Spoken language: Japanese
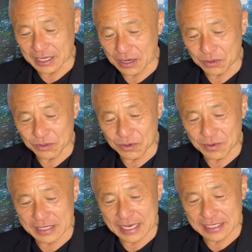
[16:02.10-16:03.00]
がこの
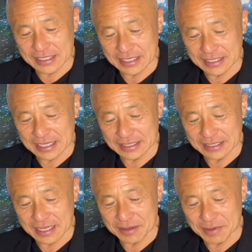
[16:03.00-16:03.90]
話題になっ
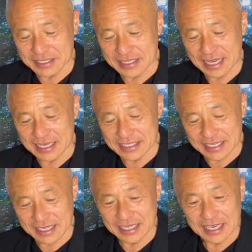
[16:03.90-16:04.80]
てました
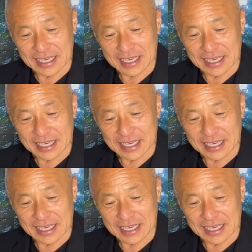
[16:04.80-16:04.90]
し、